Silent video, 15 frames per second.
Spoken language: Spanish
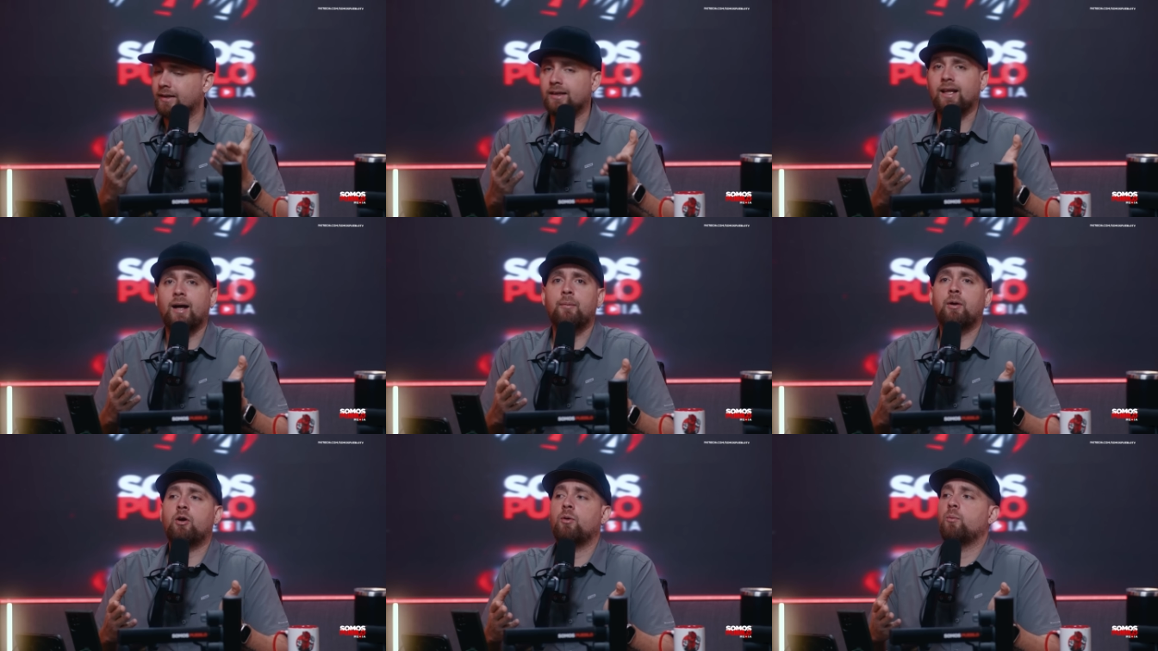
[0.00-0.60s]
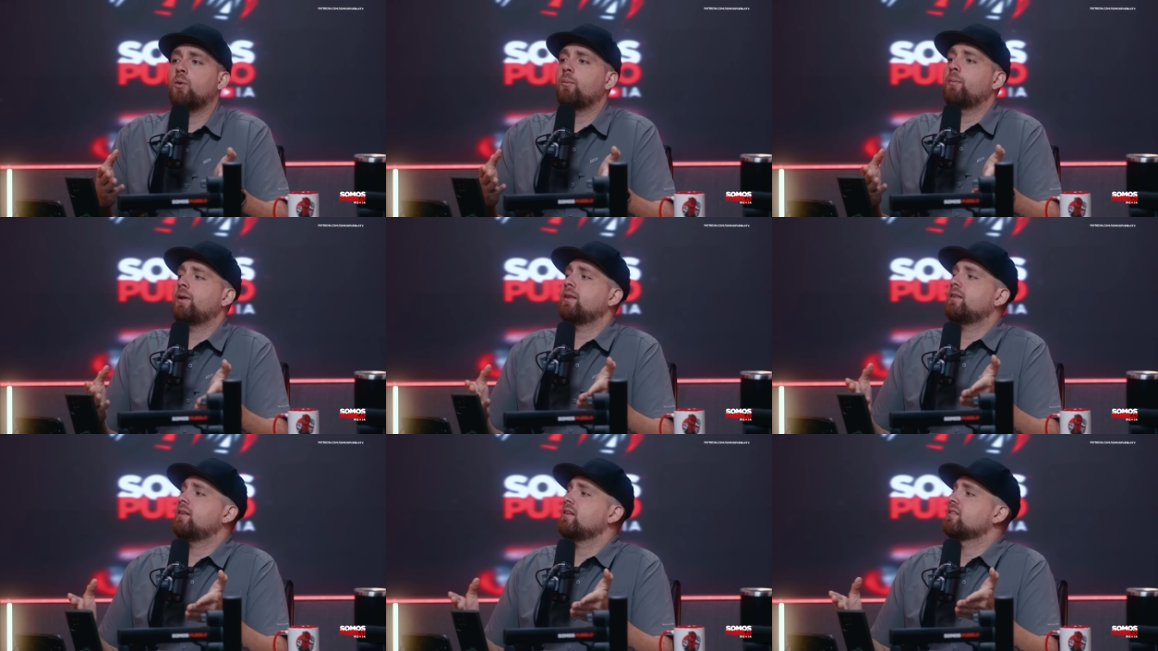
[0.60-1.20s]
estaba como en
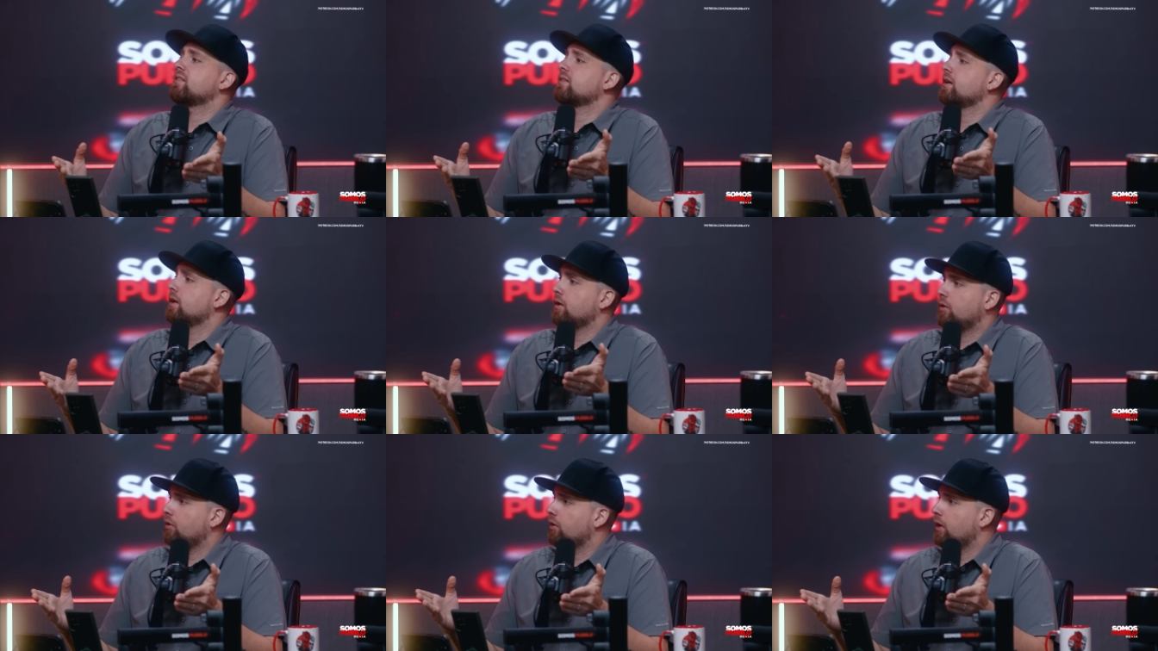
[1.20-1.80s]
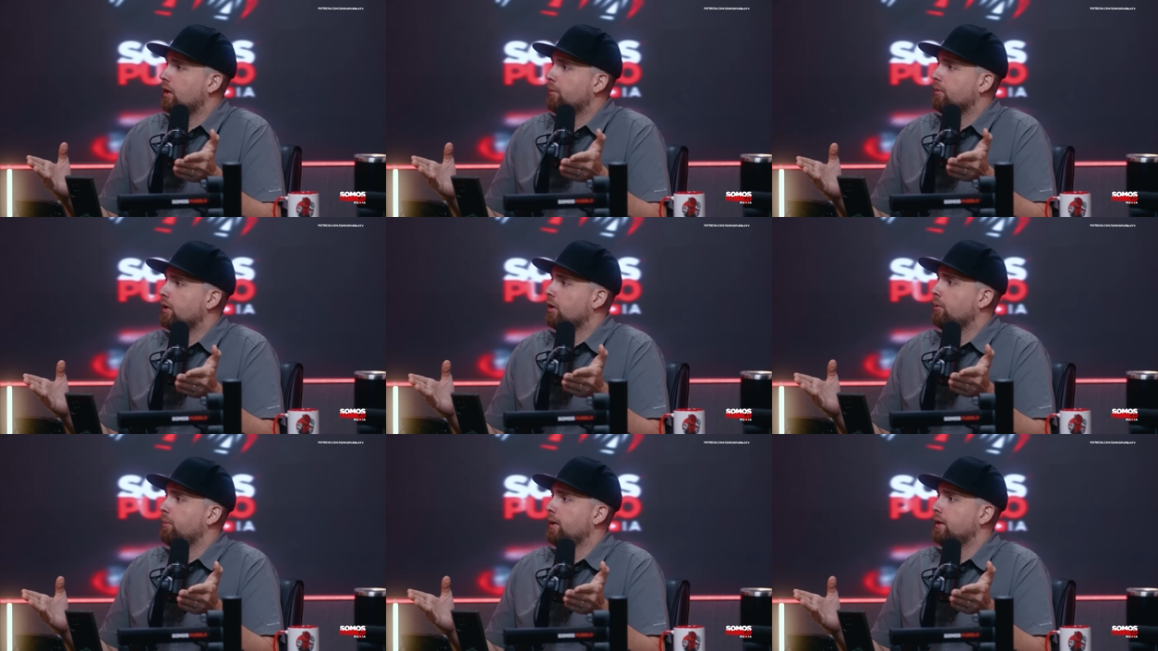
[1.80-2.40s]
25 de, de
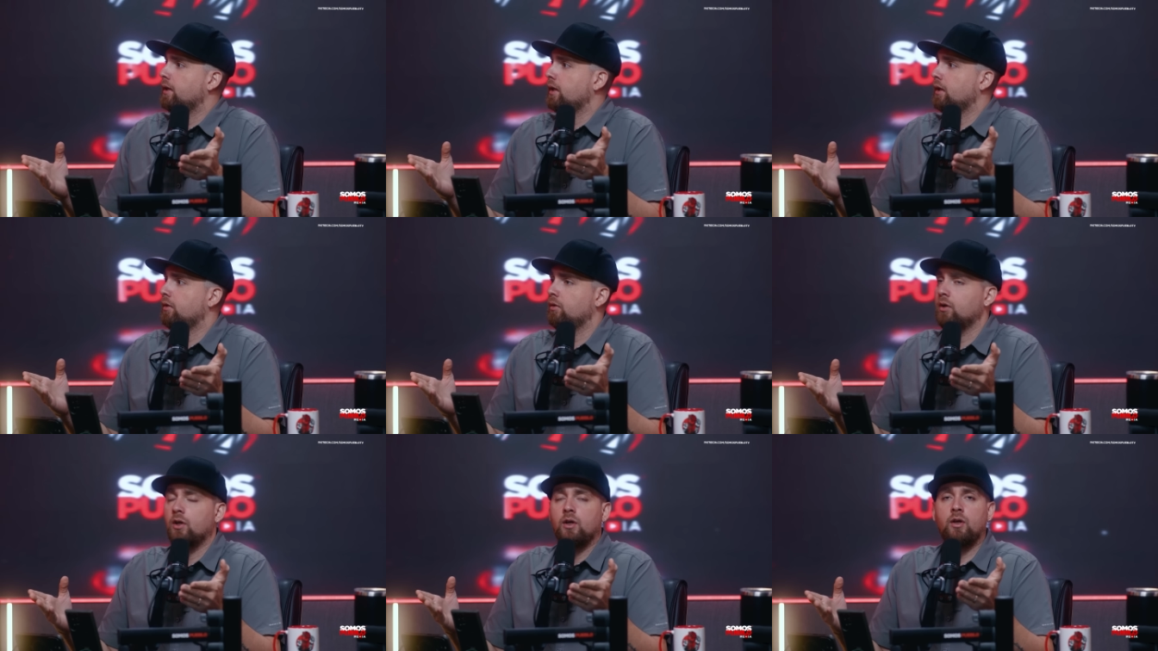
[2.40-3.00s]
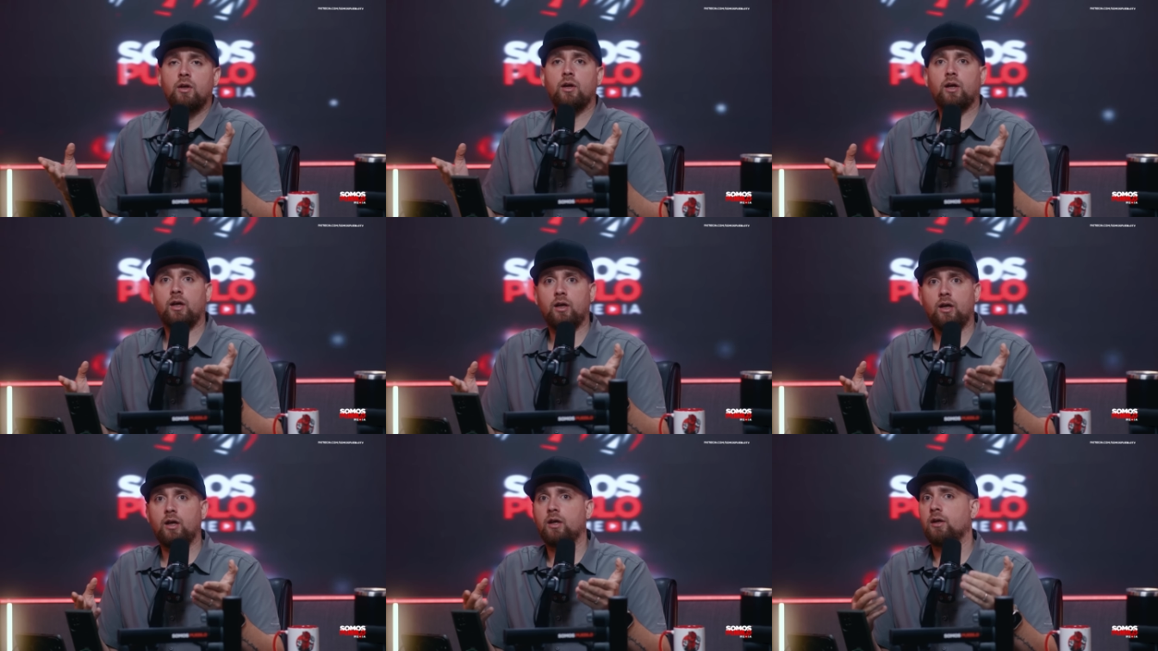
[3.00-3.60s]
los partidos.
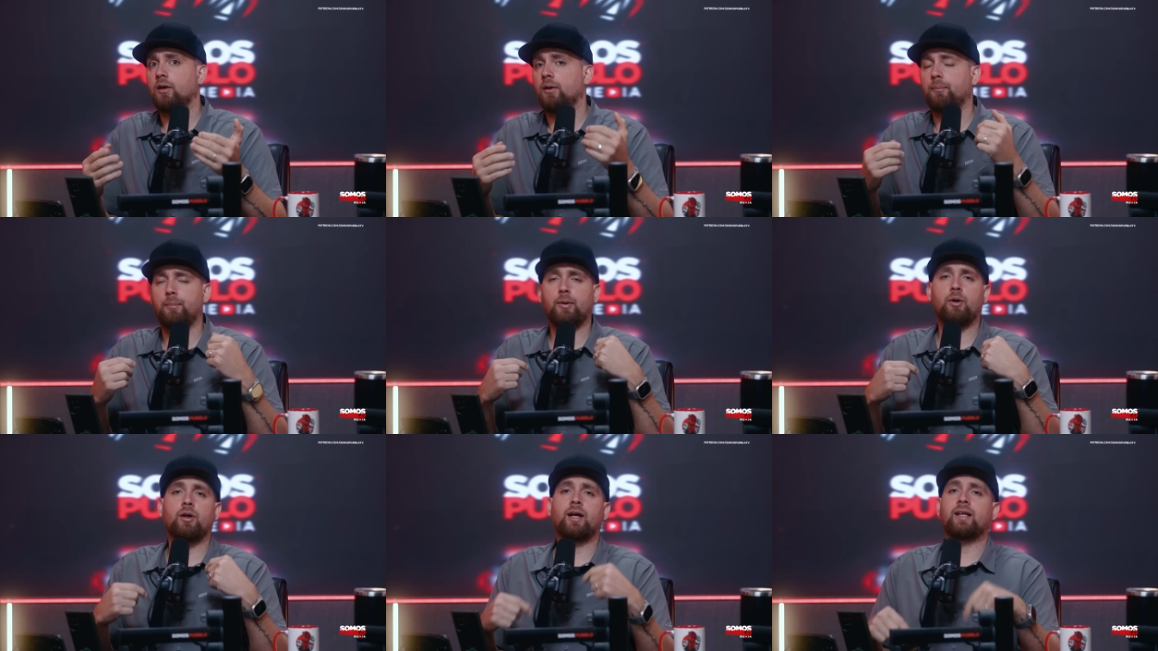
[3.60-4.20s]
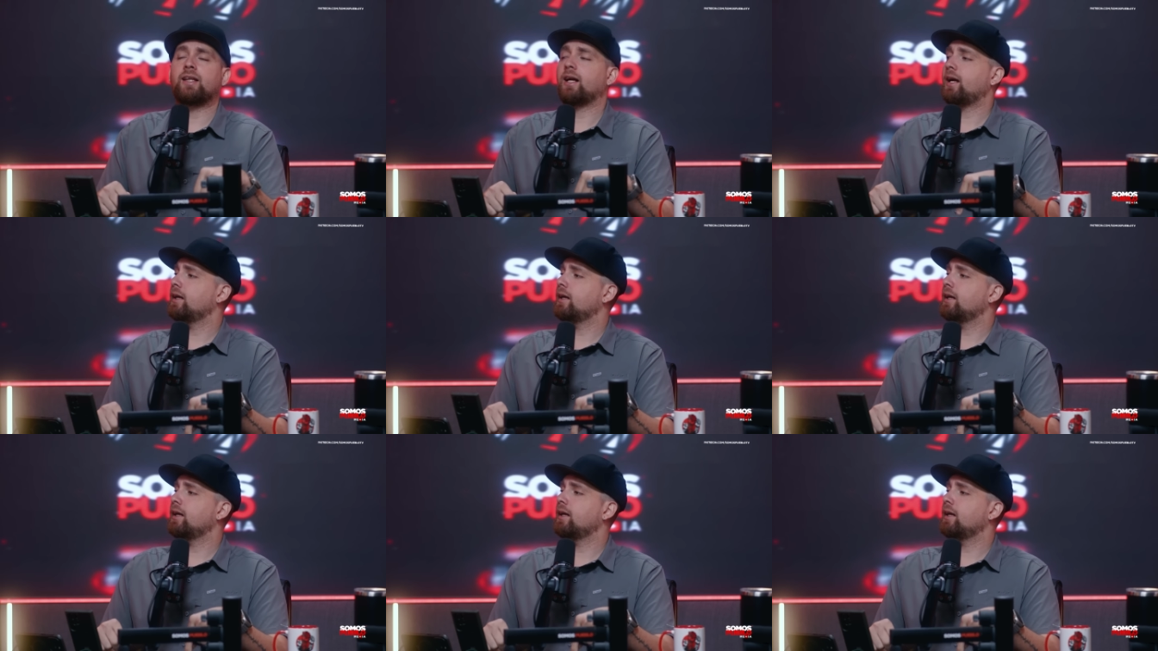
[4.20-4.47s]
Eh, y, pero en este